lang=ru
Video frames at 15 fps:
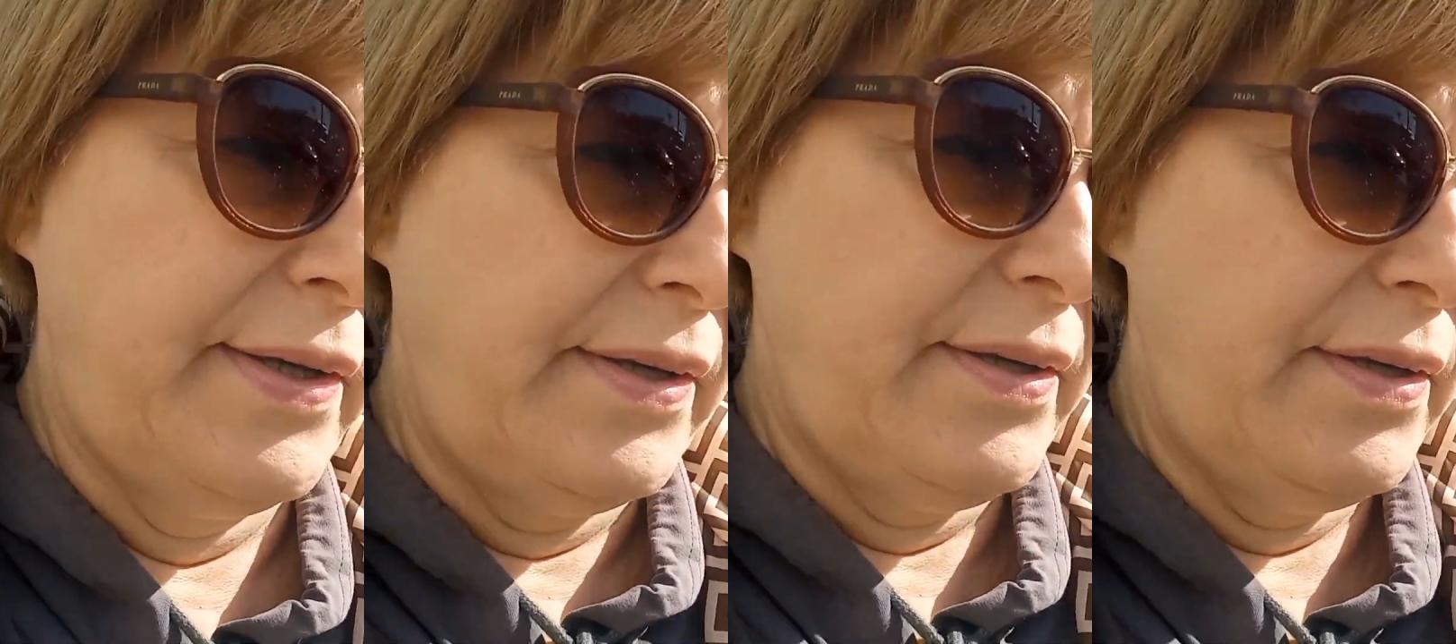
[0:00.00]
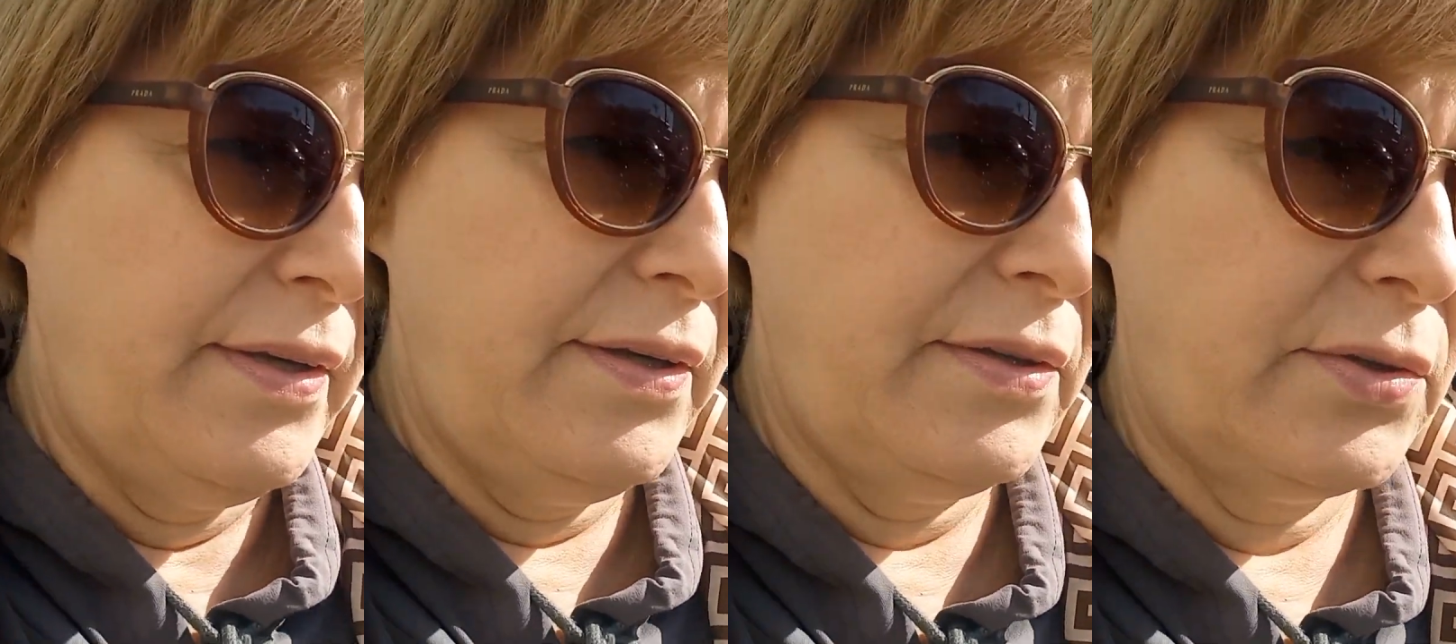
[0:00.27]

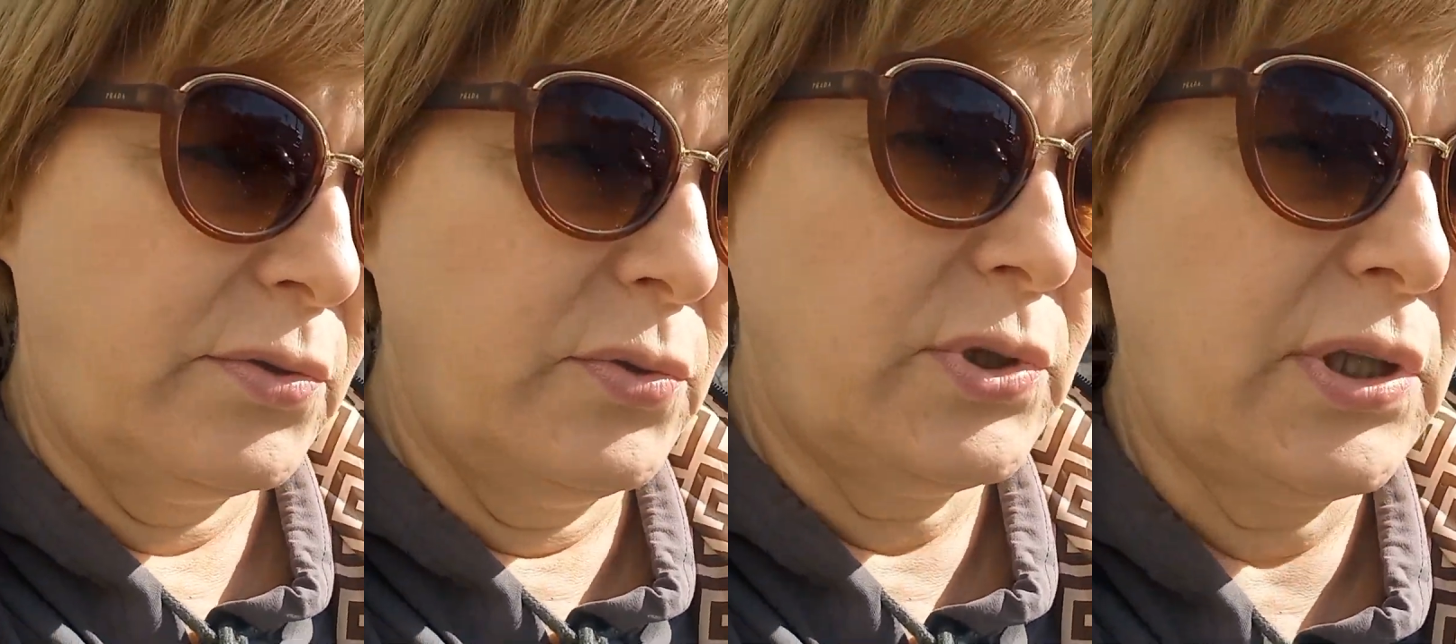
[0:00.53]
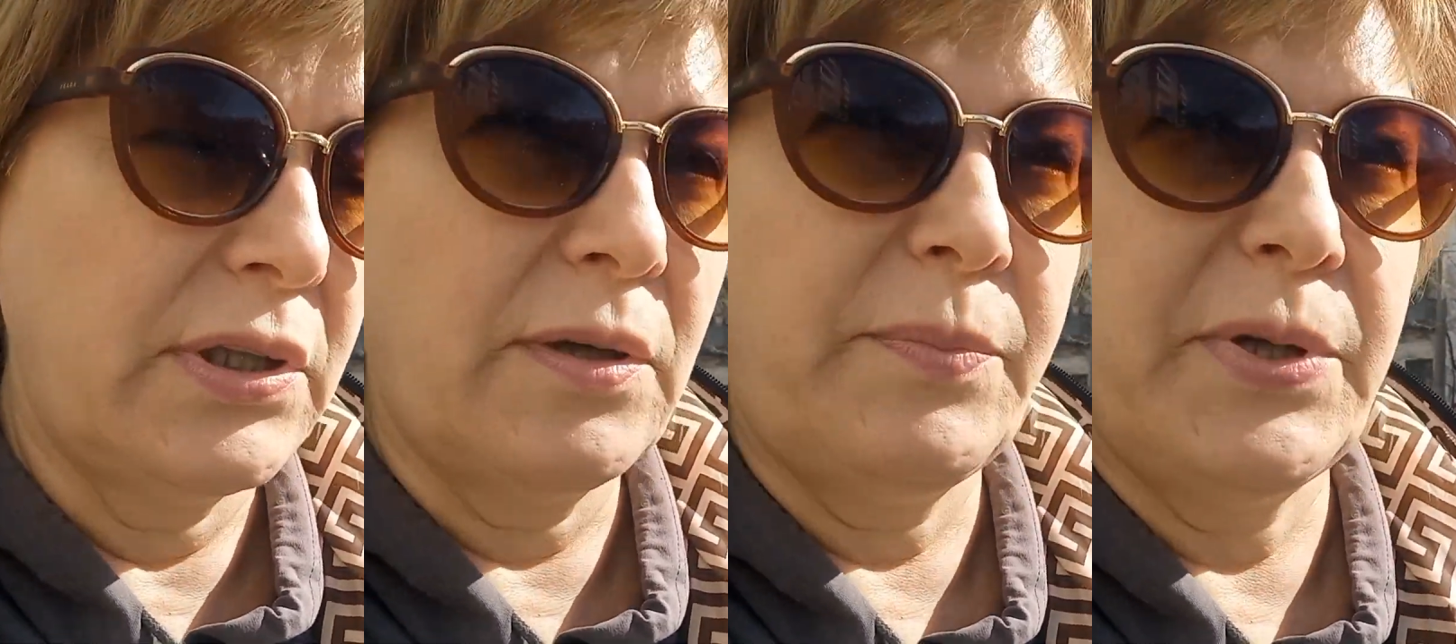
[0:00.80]
И тут
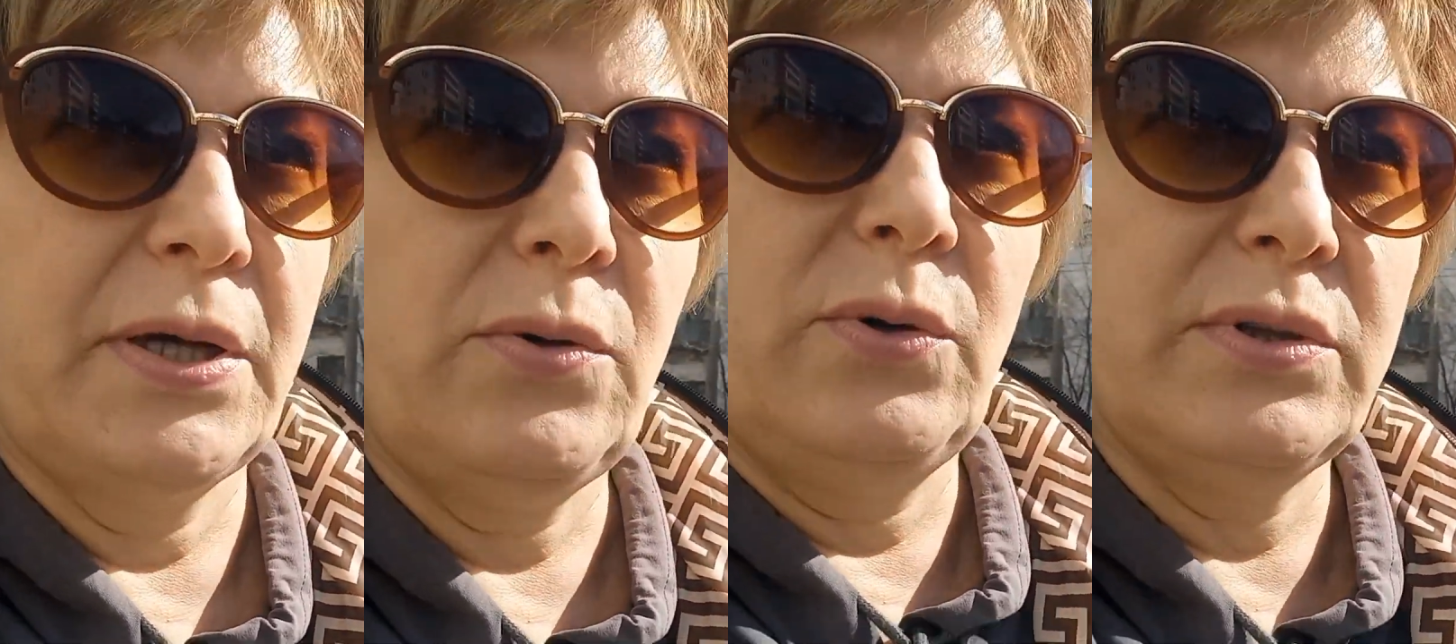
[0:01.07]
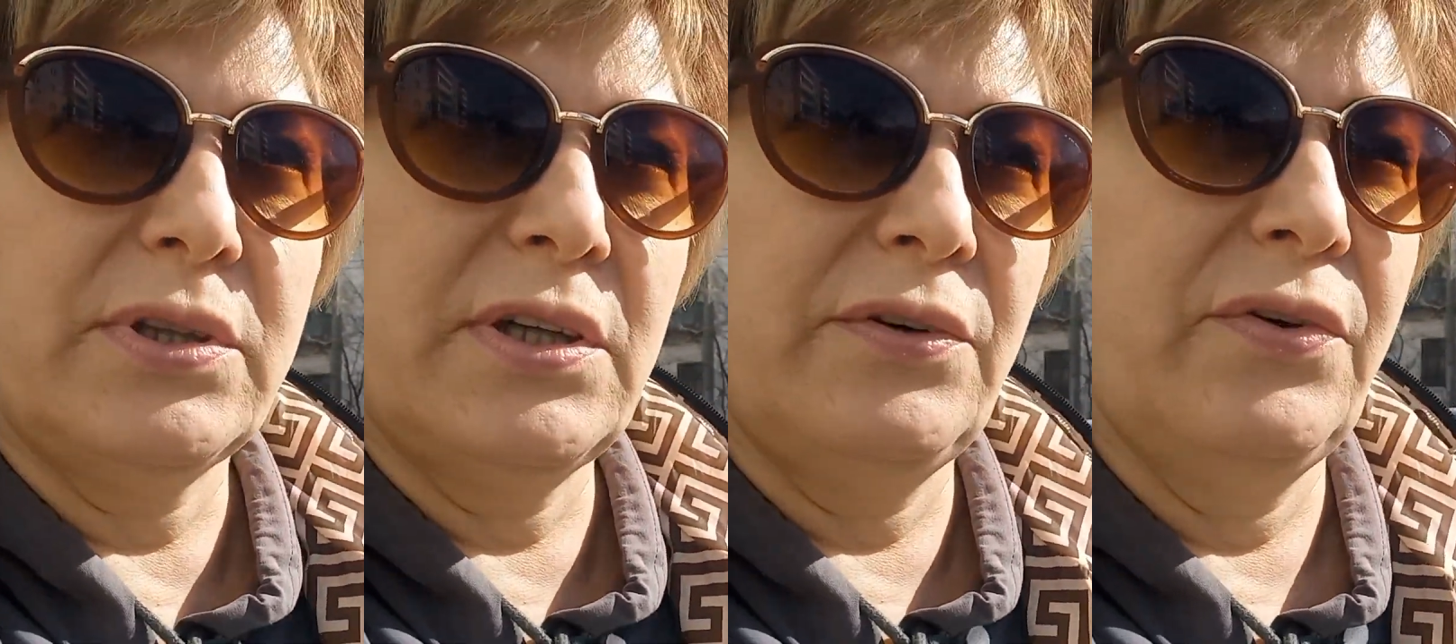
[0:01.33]
она
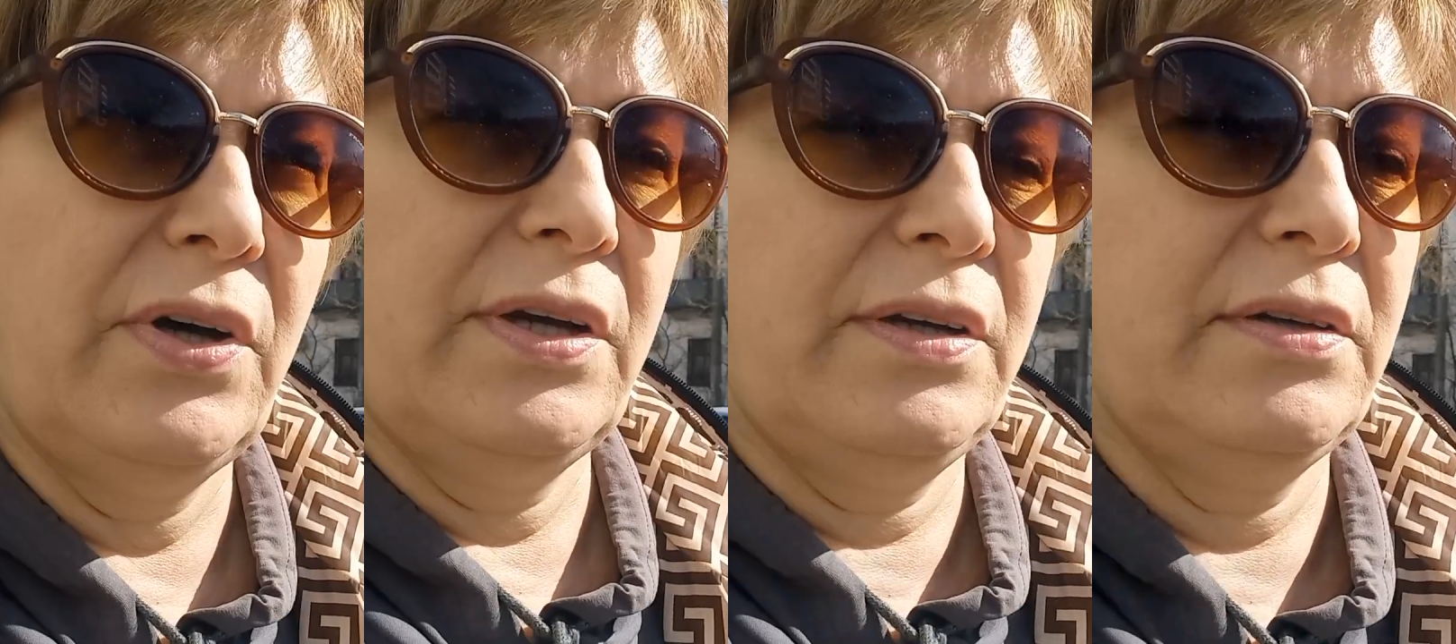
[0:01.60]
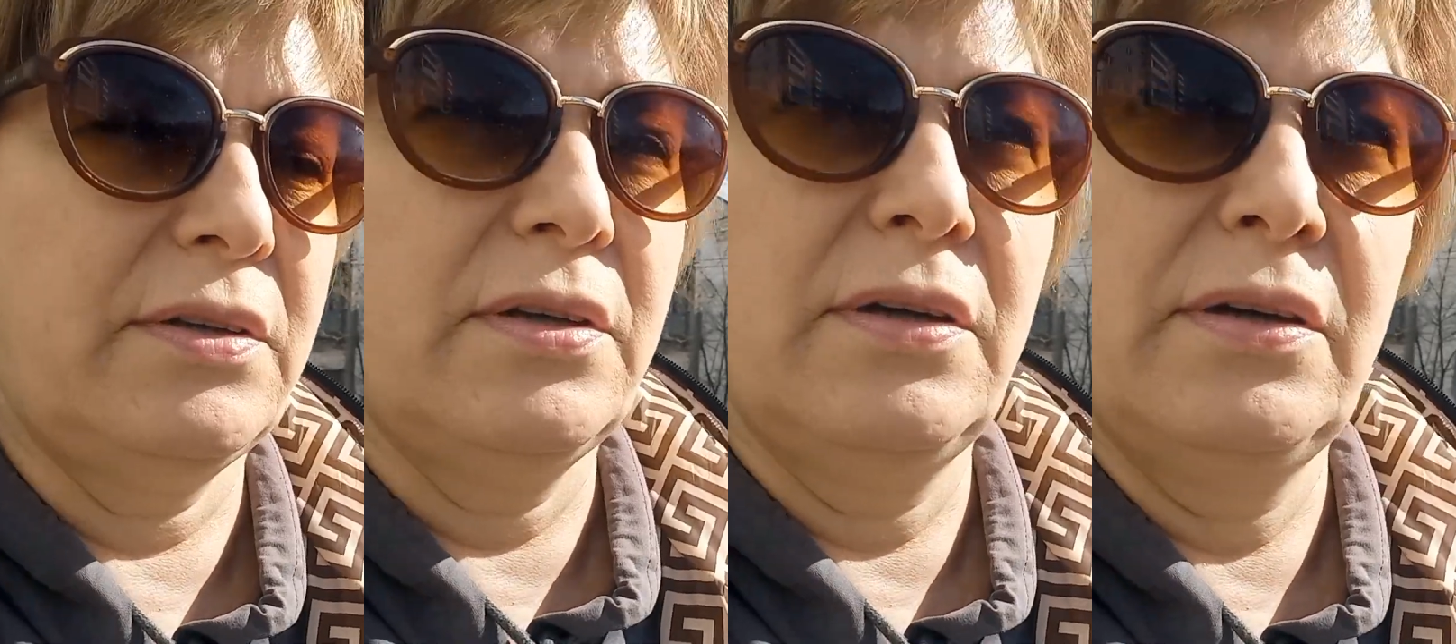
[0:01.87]
приходит и говорит,